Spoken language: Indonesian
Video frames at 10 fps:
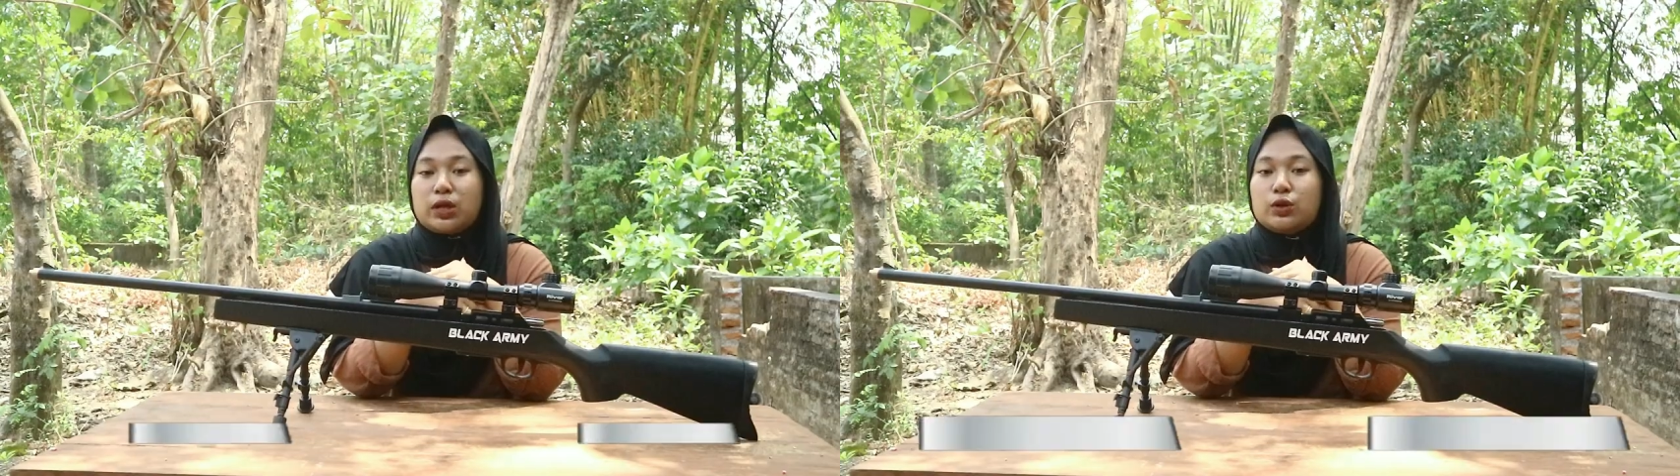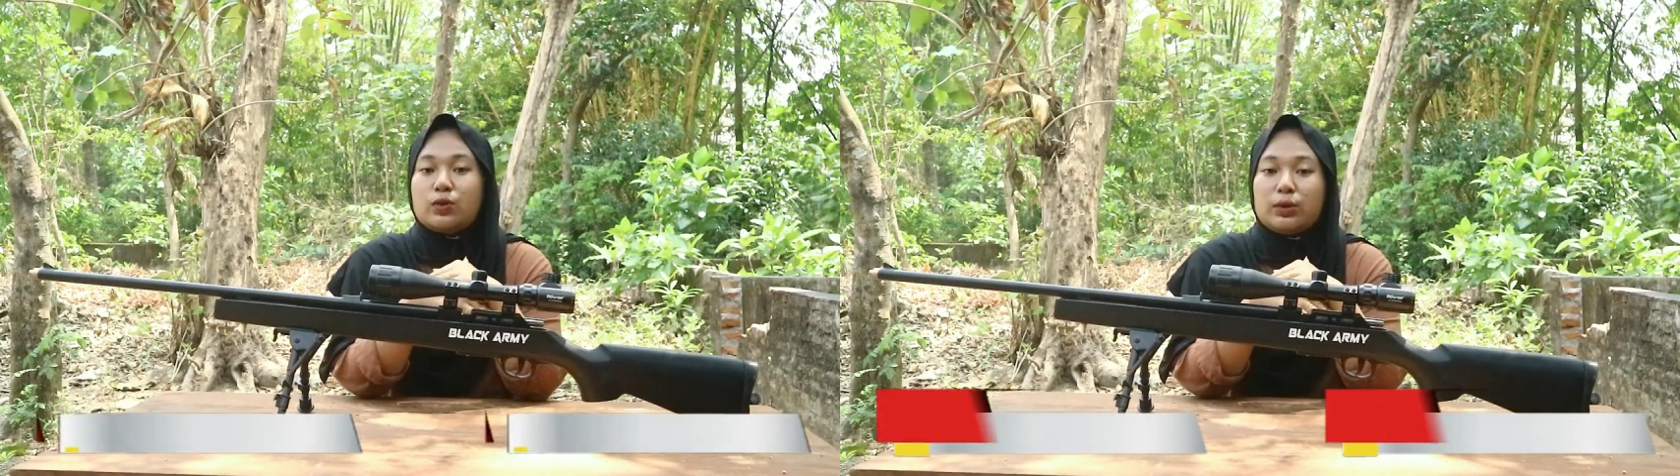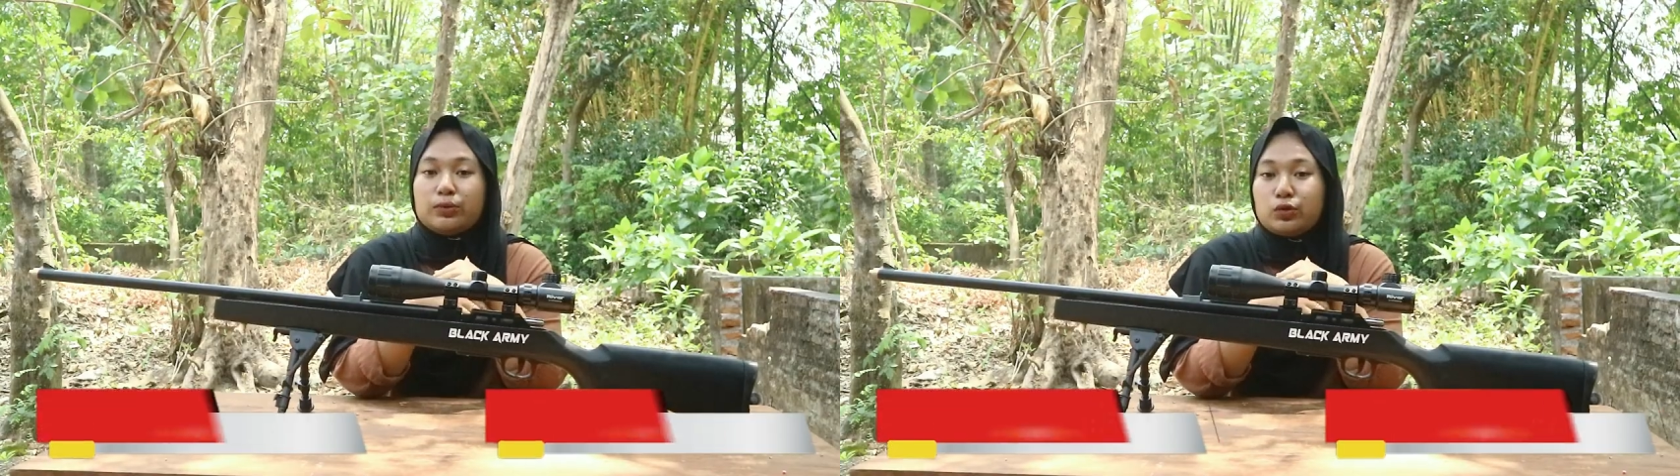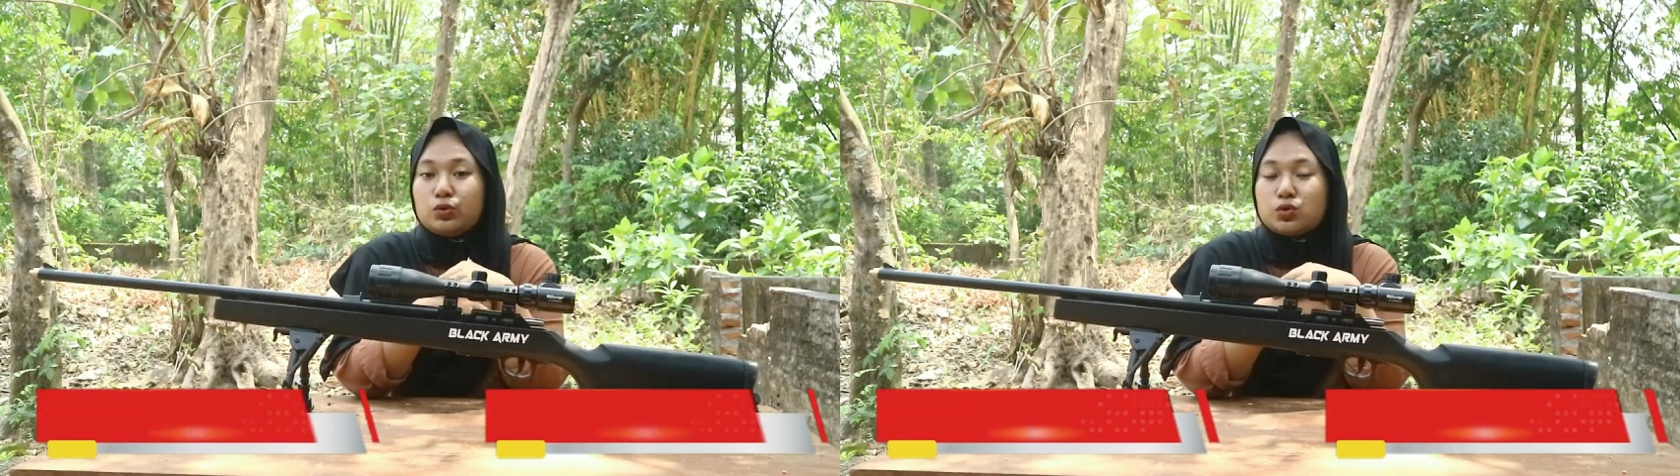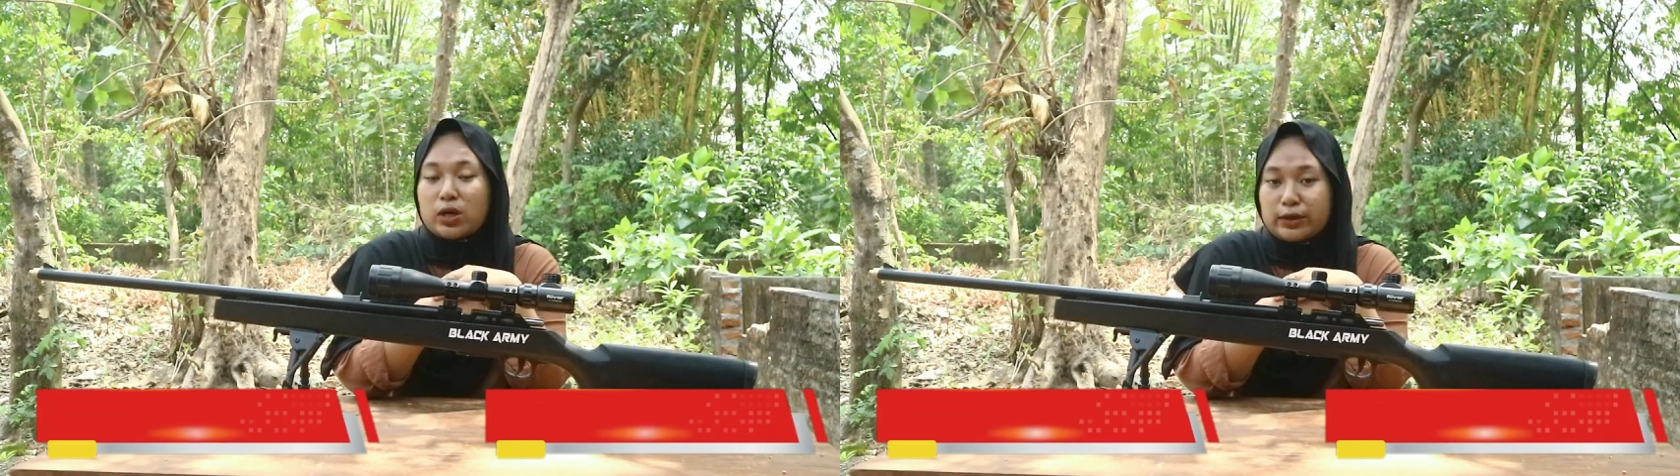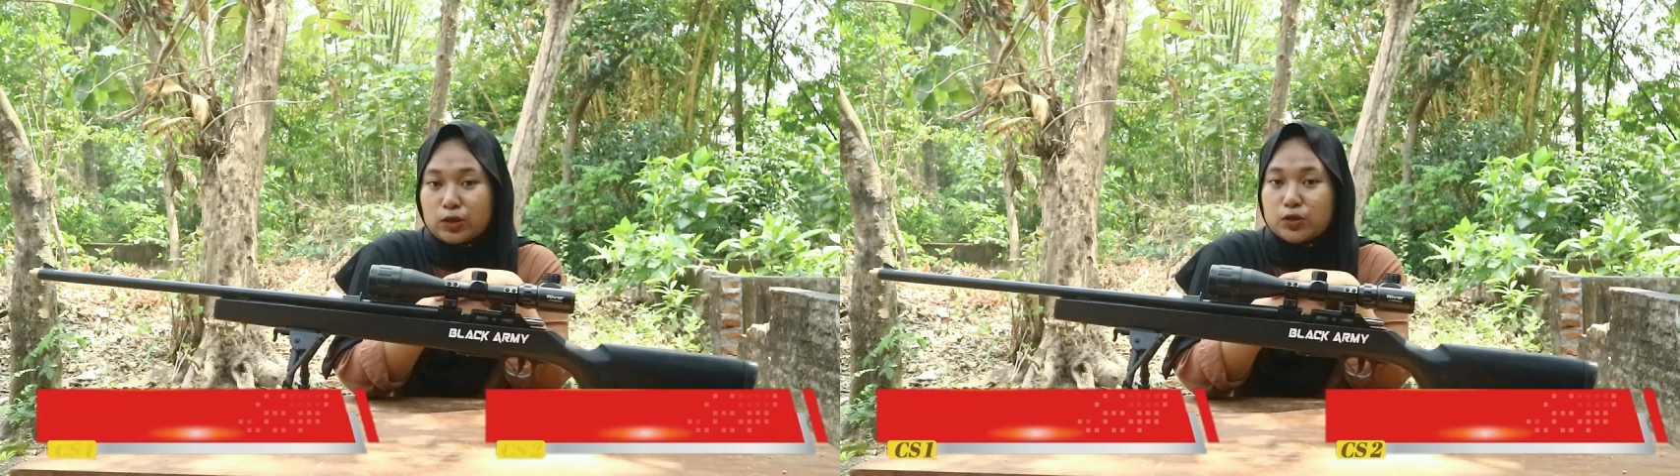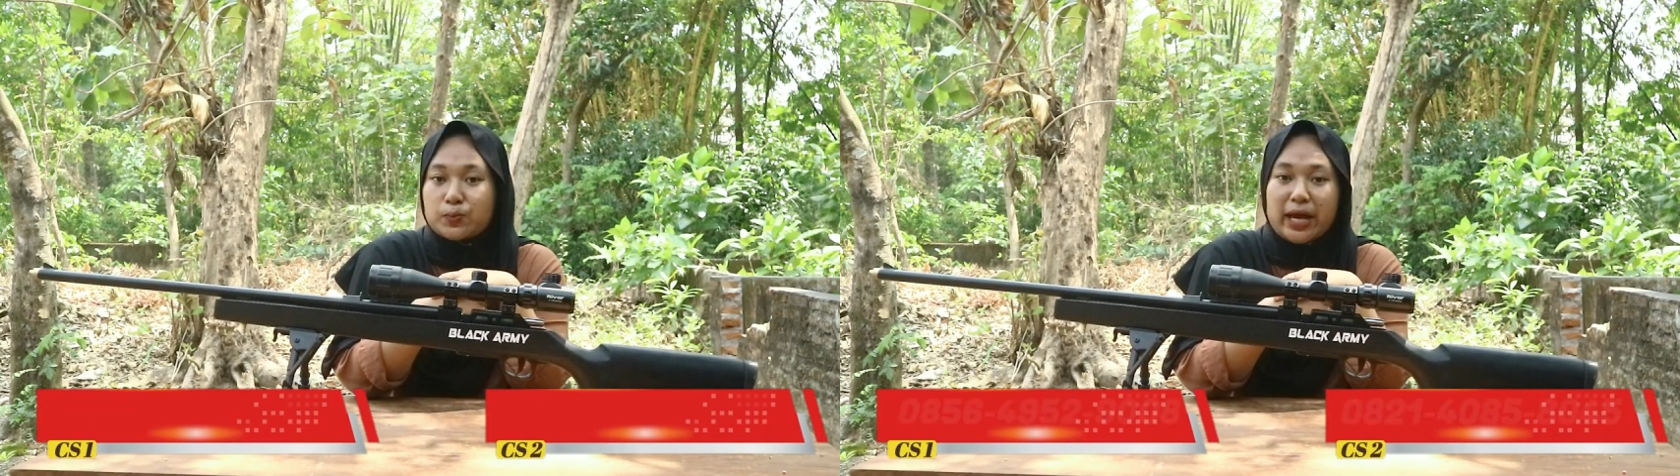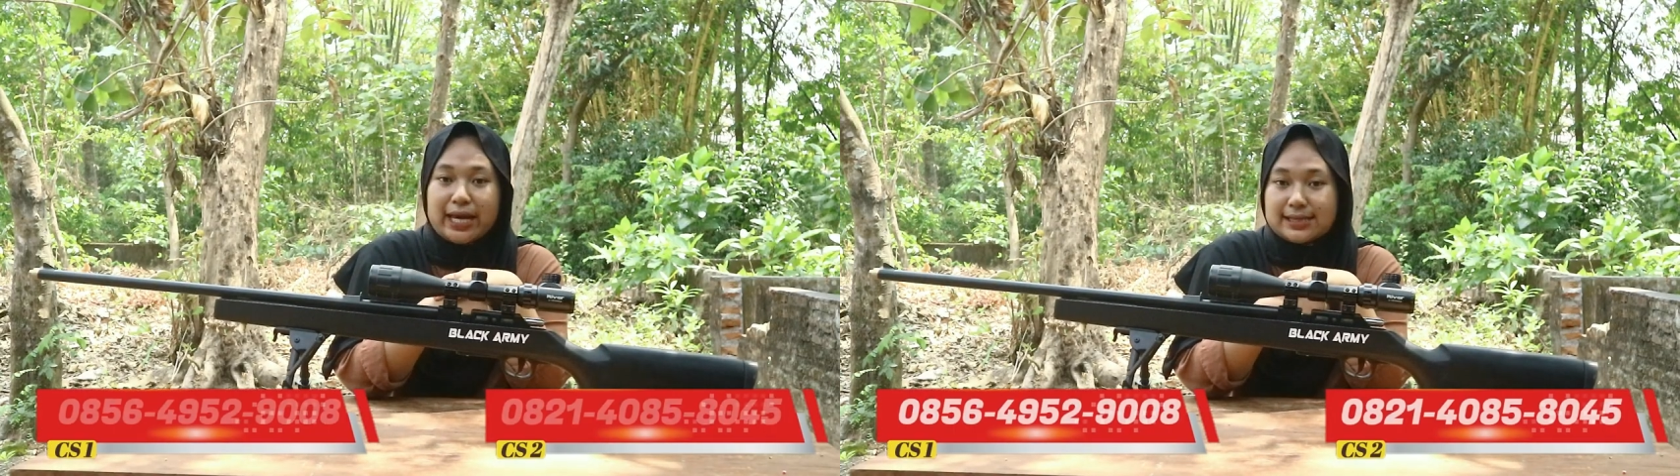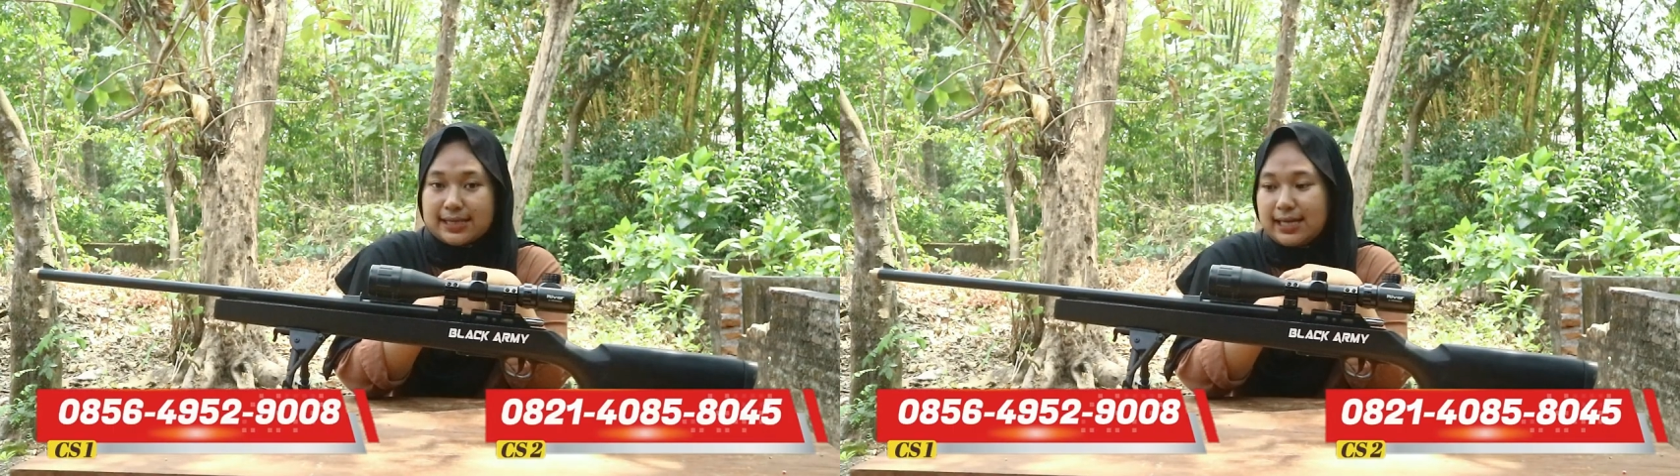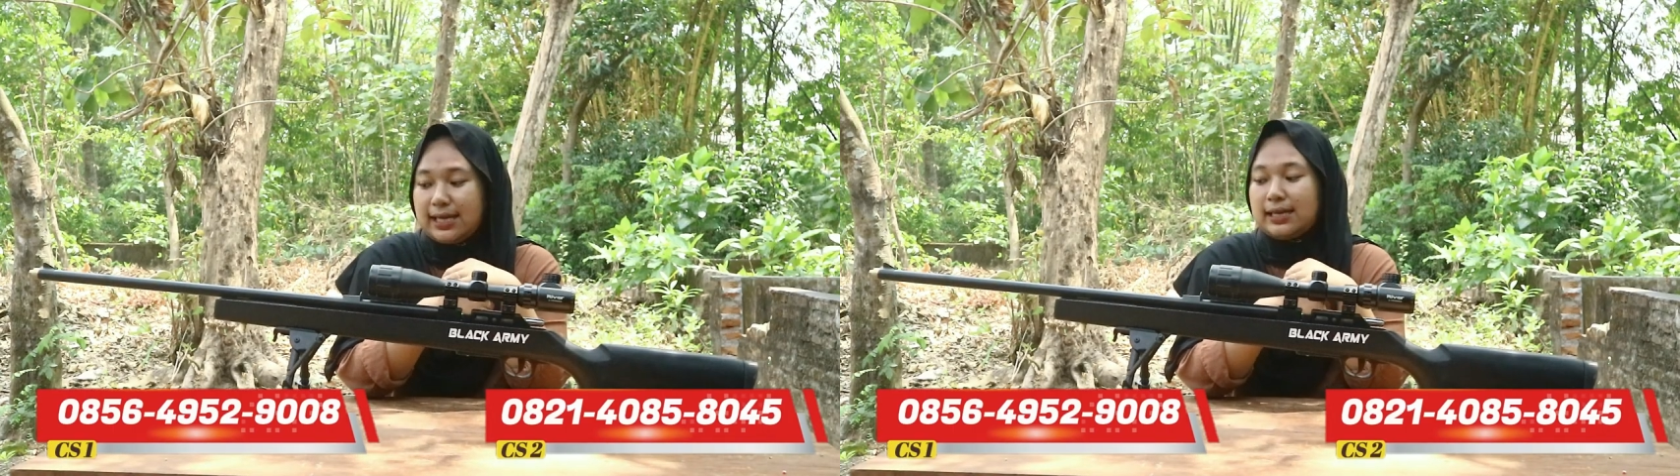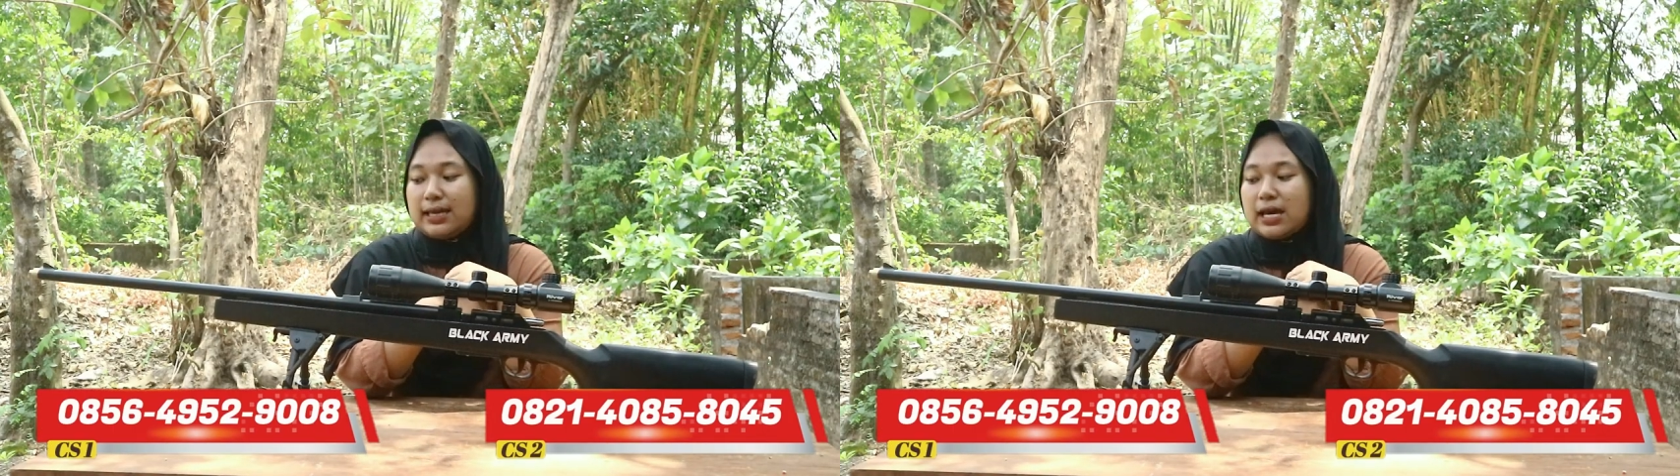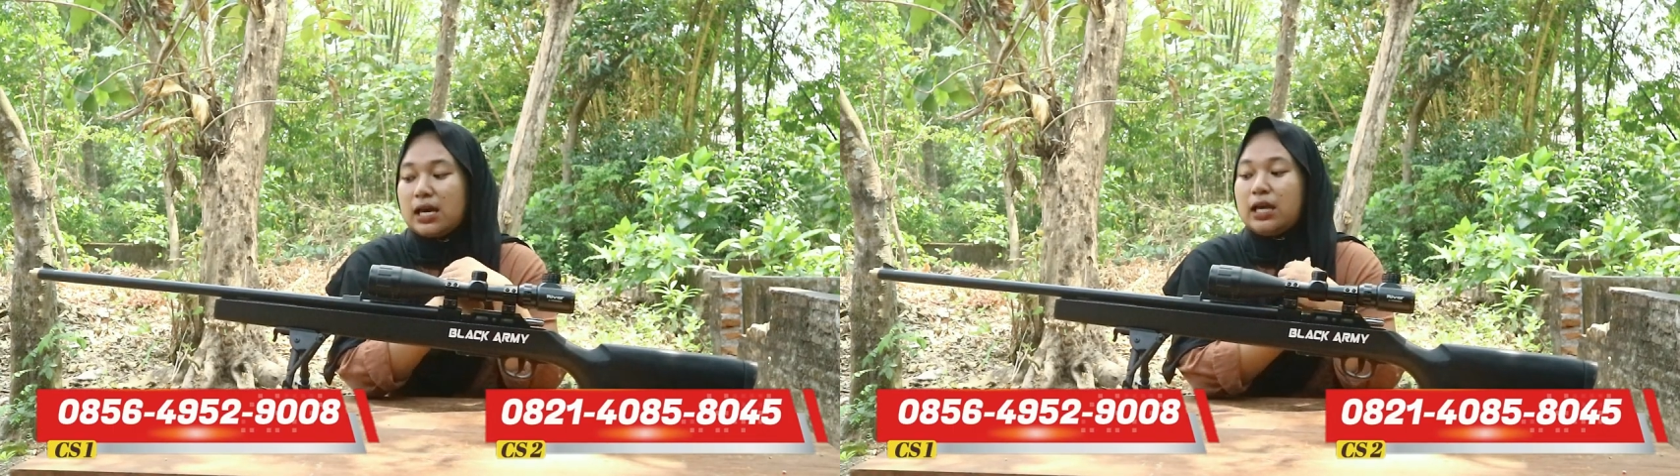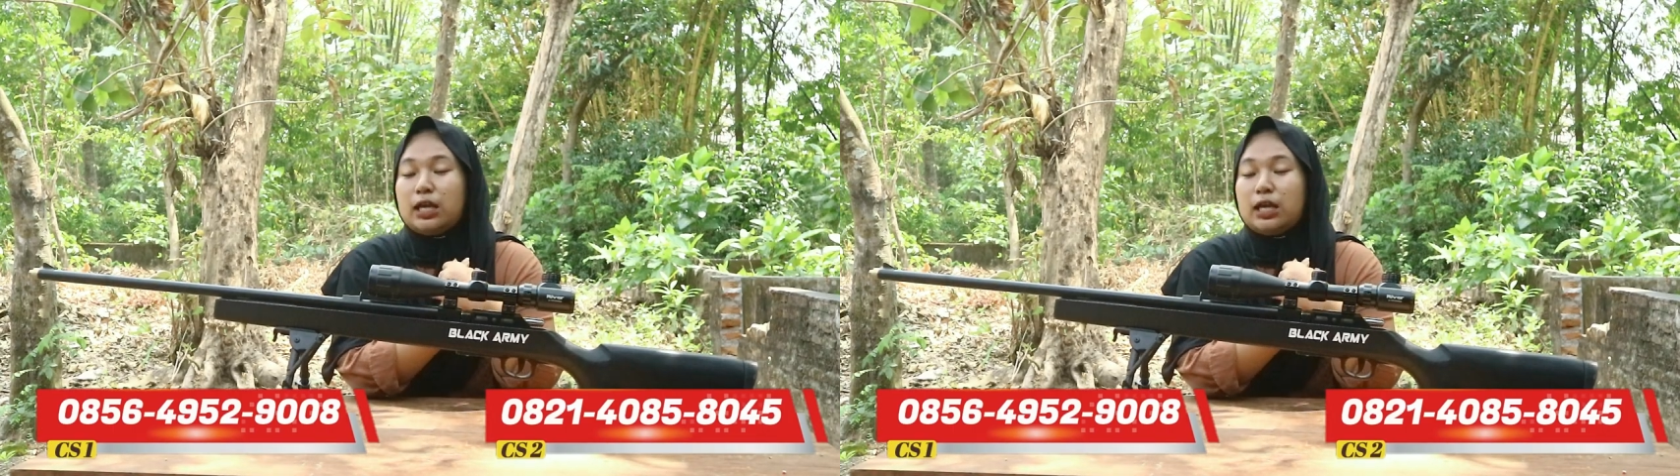juga 2700 PSI ya